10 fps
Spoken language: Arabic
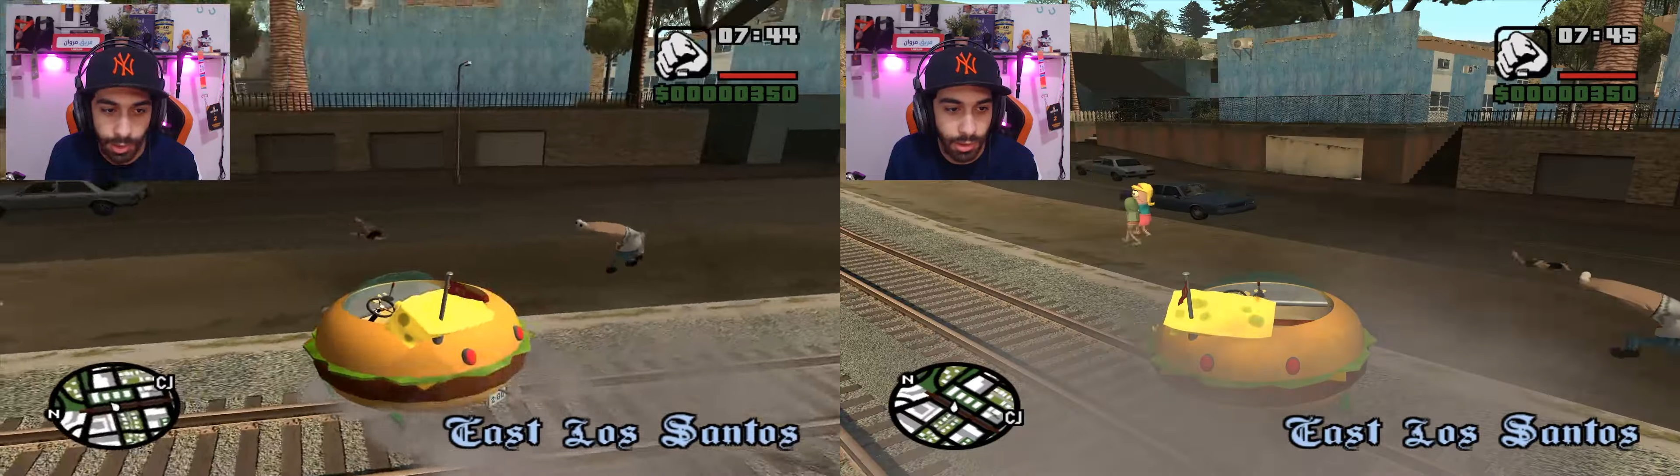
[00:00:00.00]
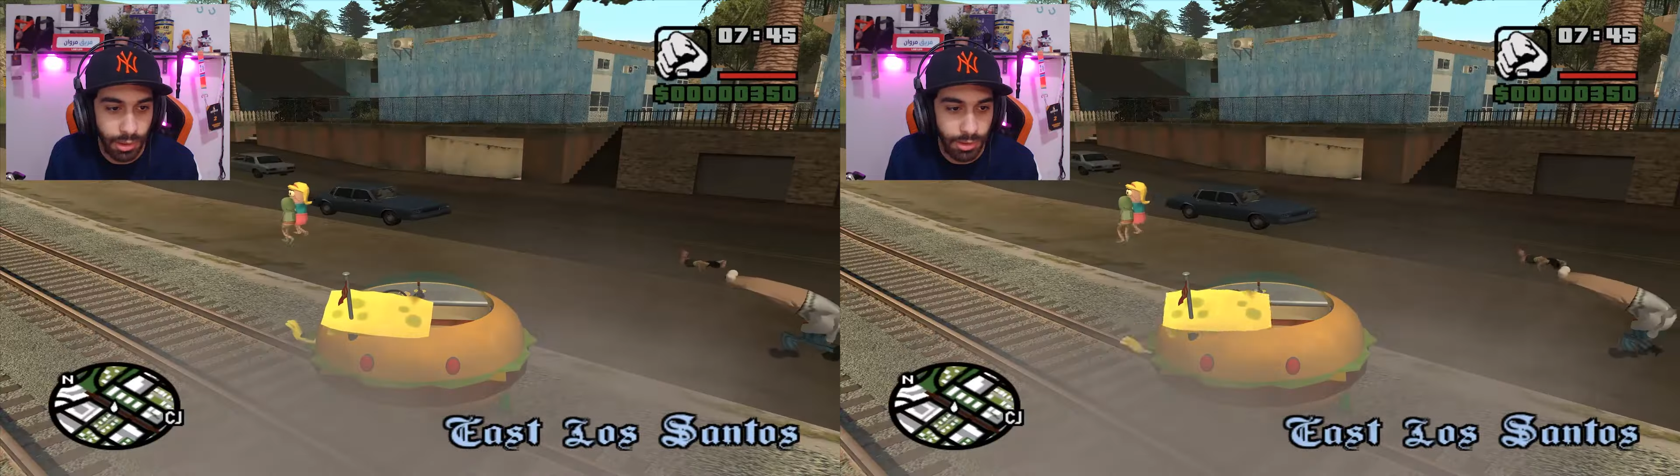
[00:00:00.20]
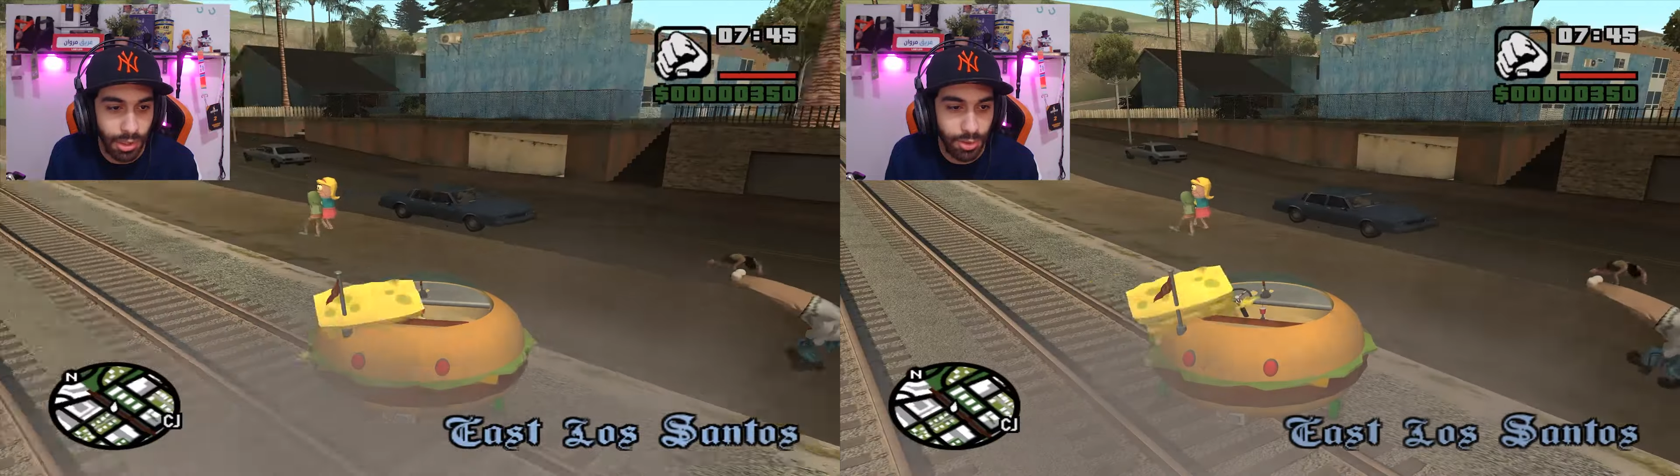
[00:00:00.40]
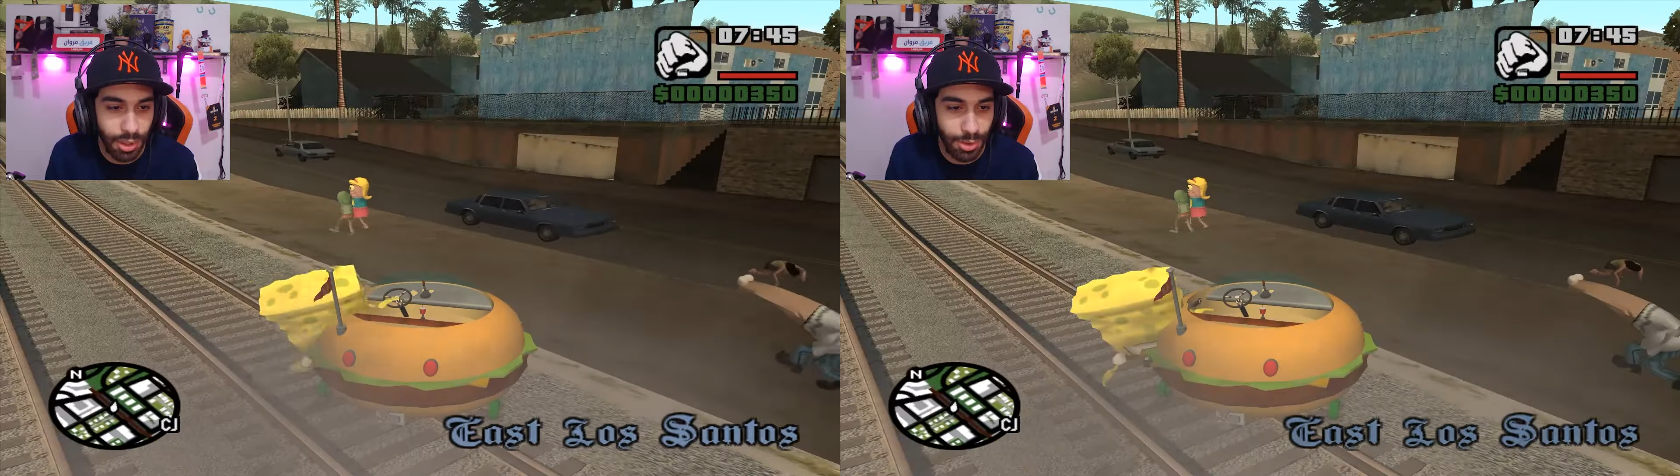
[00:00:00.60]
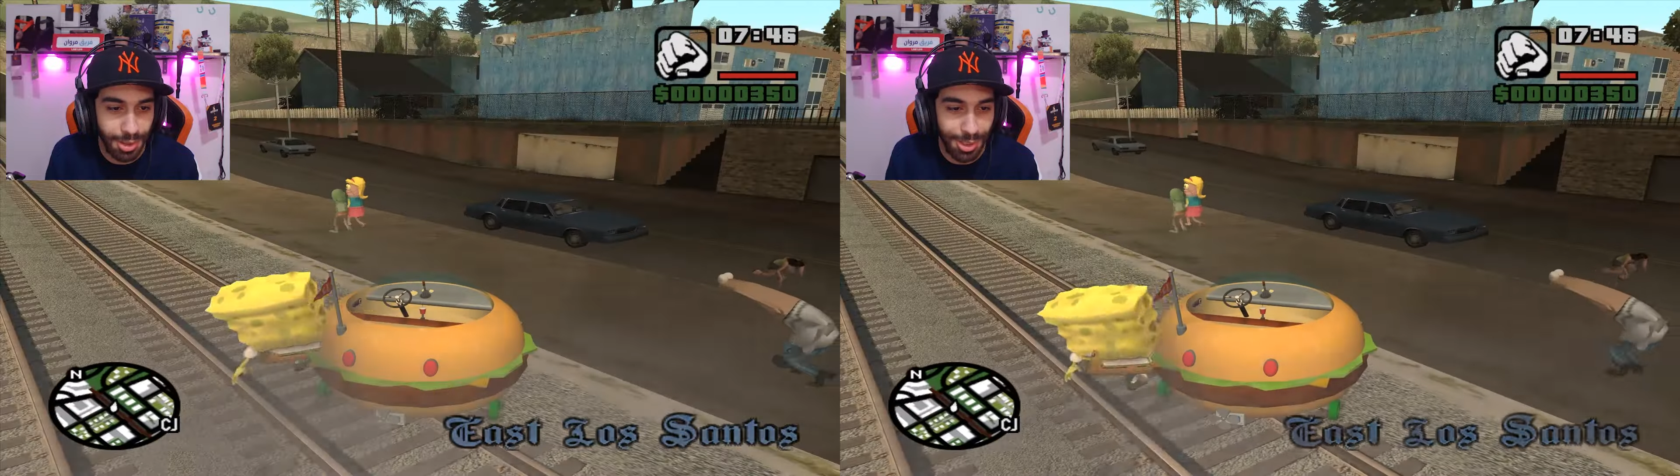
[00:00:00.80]
ايه ده استنى
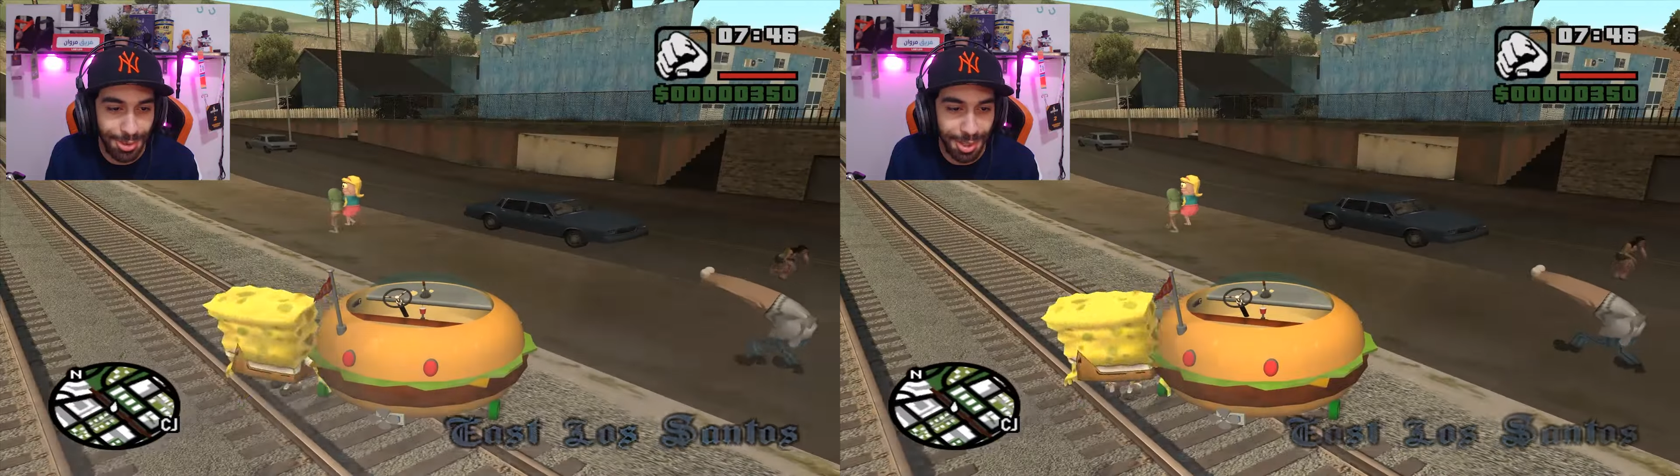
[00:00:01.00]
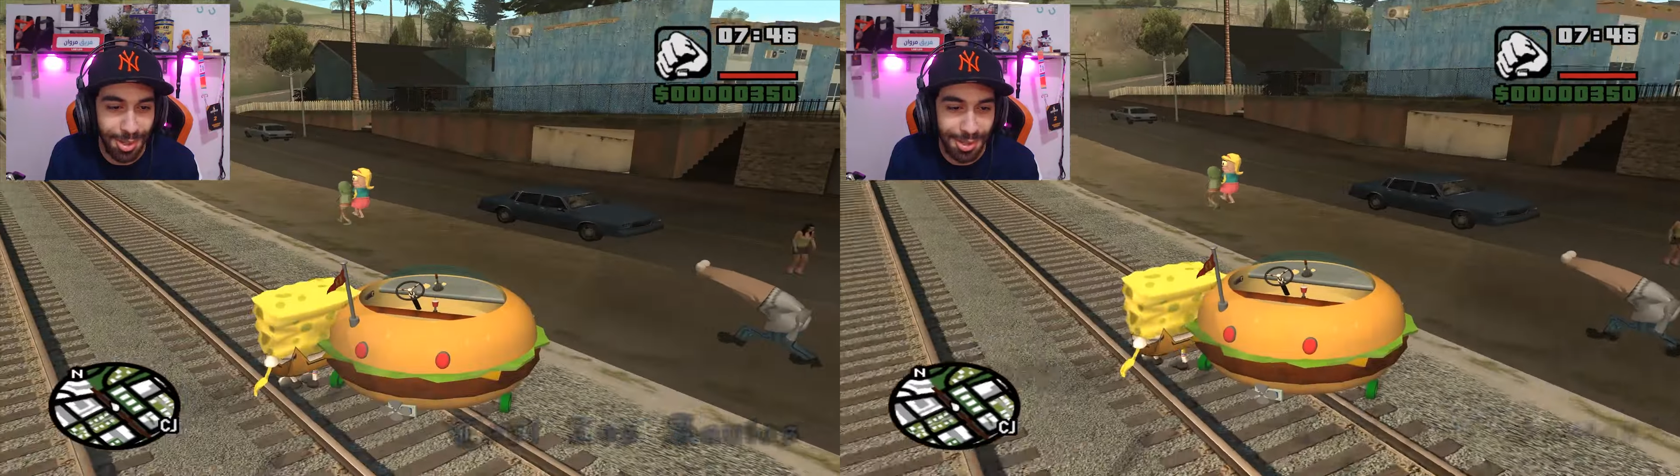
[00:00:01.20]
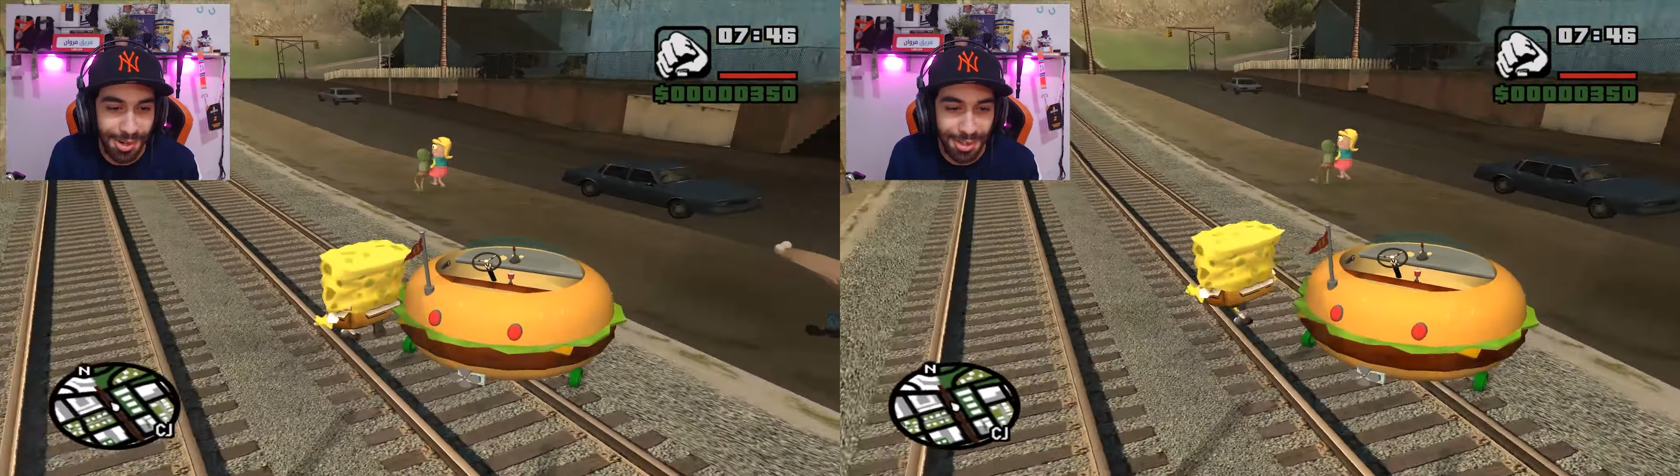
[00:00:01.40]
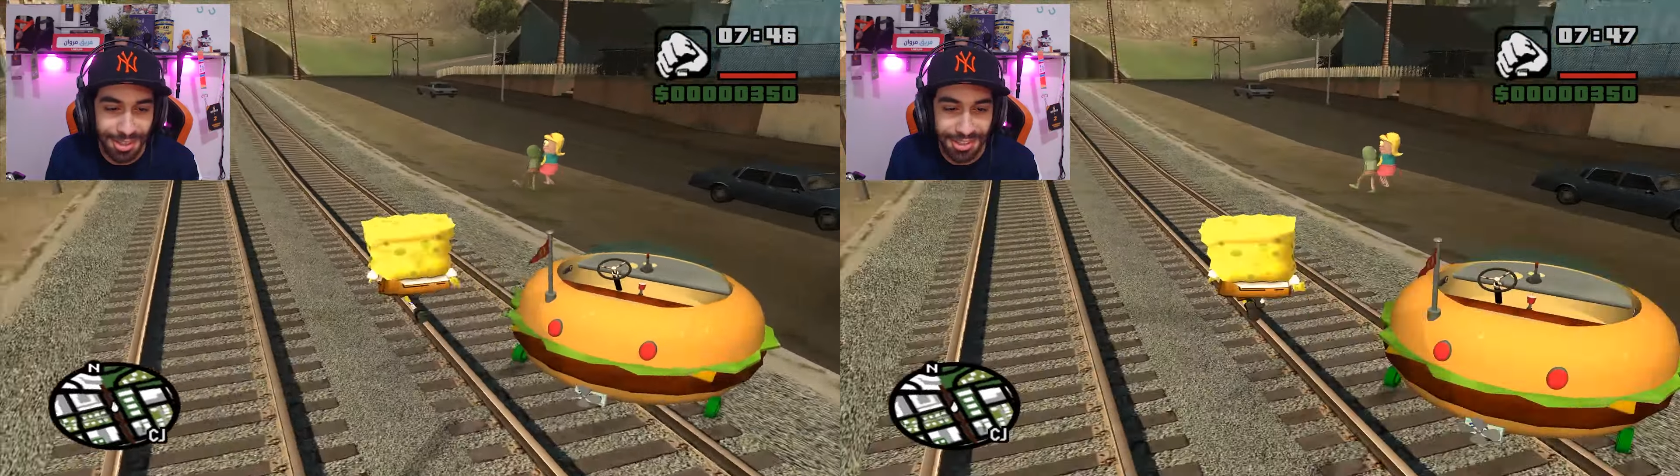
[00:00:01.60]
استنى استنى استنى استنى استنى